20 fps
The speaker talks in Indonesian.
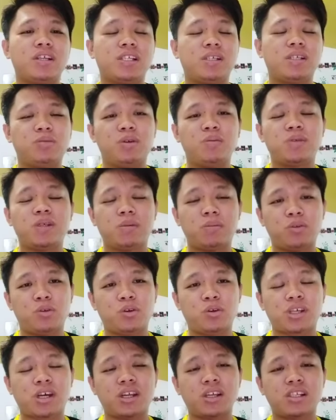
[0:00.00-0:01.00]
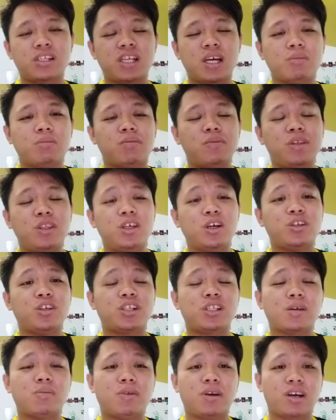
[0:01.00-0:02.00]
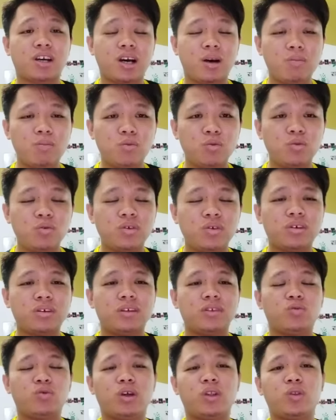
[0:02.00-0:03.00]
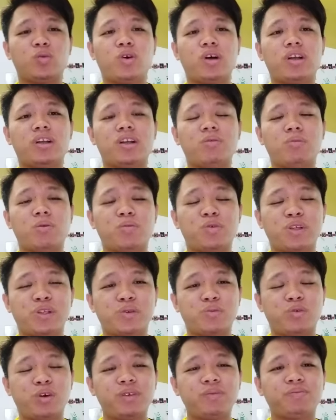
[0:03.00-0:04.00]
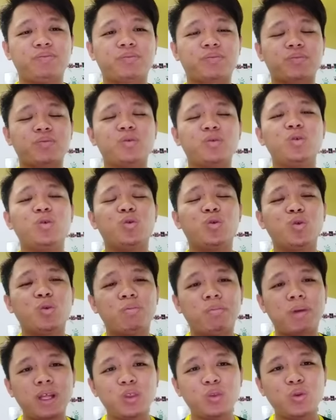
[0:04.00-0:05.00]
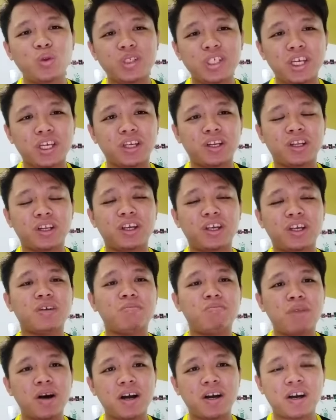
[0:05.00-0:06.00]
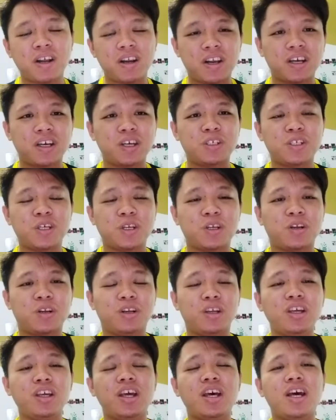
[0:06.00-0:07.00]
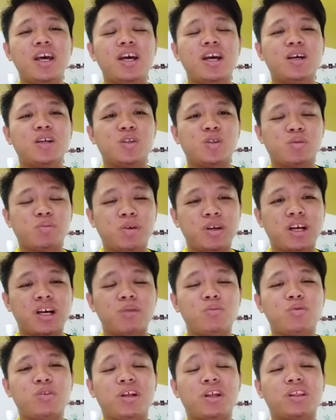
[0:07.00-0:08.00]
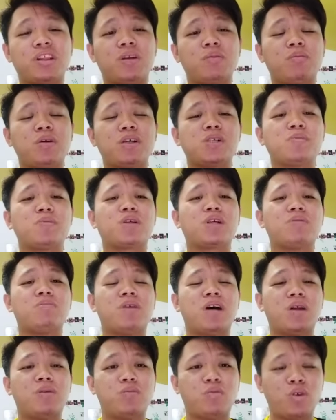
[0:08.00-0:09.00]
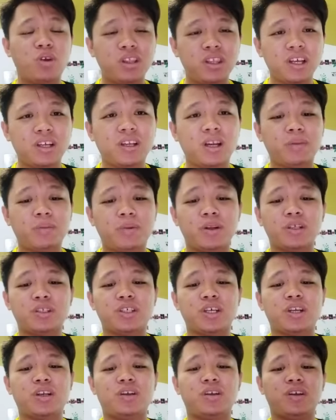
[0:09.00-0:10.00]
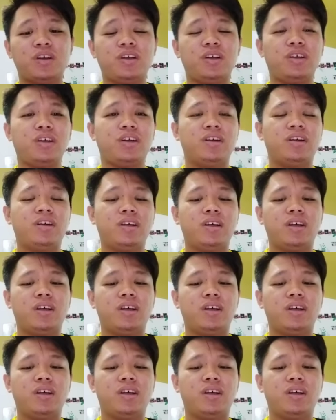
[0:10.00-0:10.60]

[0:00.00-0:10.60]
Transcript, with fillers: Sebelum saya meneruskan, saya meminta jasa baik kamu, tuan-tuan dan bapak semua, untuk bantu channel ini, kembangkan lagi channel ini supaya kamu tidak terlepas perkembangan politik daripada channel ini.